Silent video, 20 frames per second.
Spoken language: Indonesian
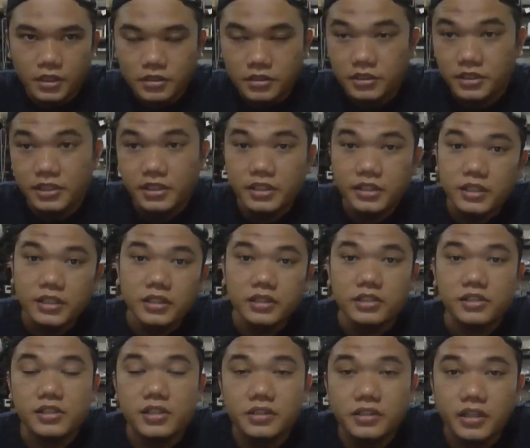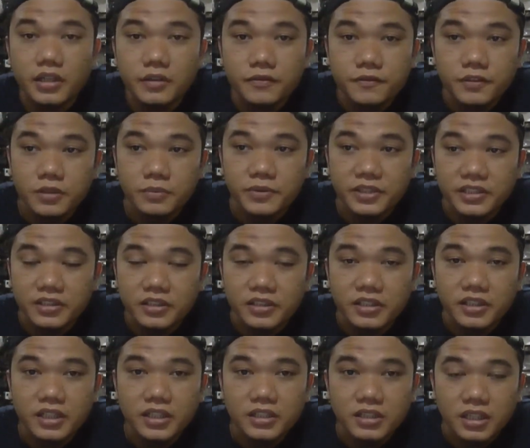jadi kita akan install driver
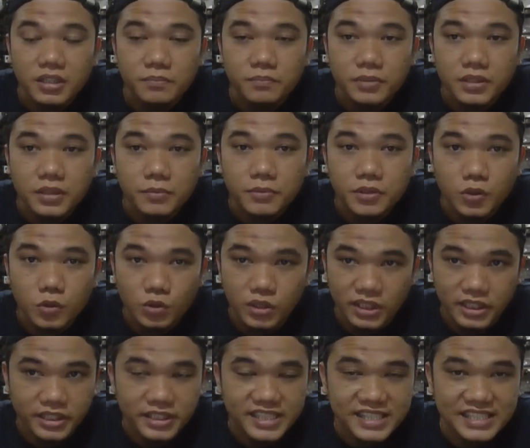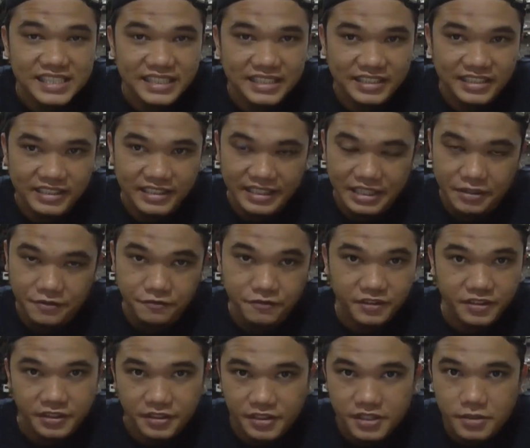printernya tanpa menggunakan CD
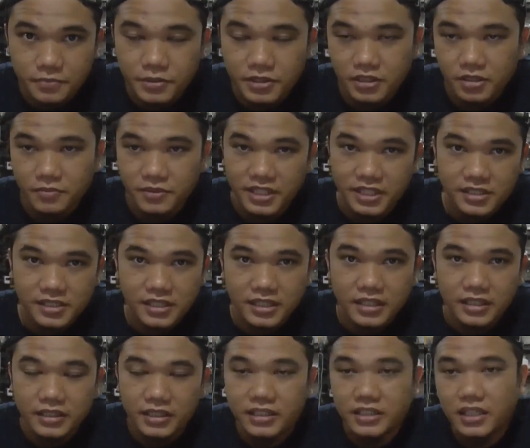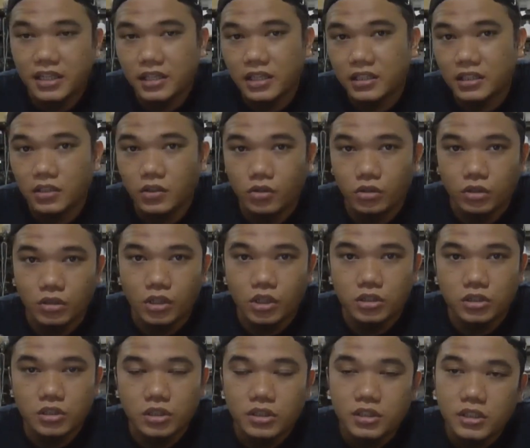driver seperti biasa kita akan
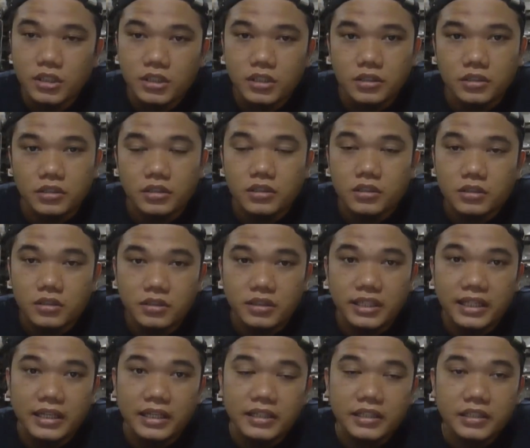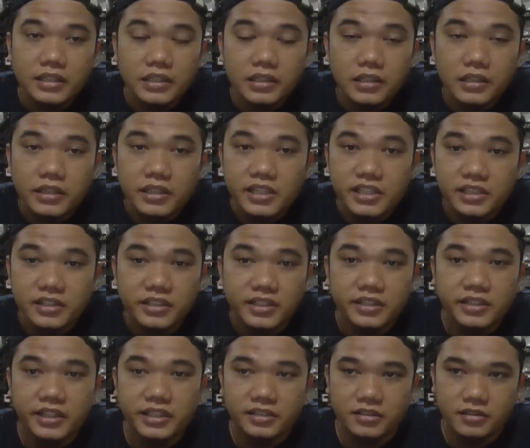download dari
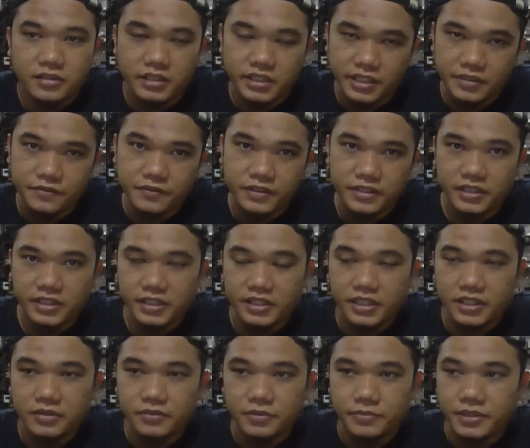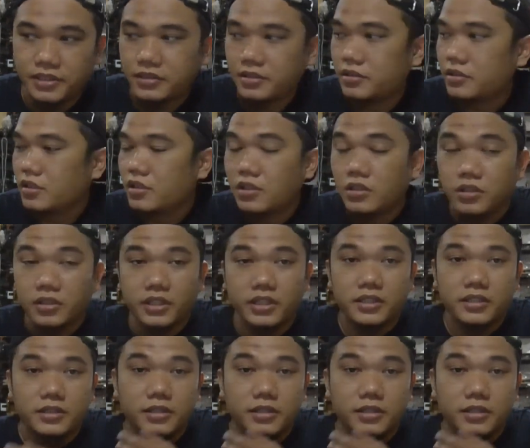internet driver ya teman-teman oke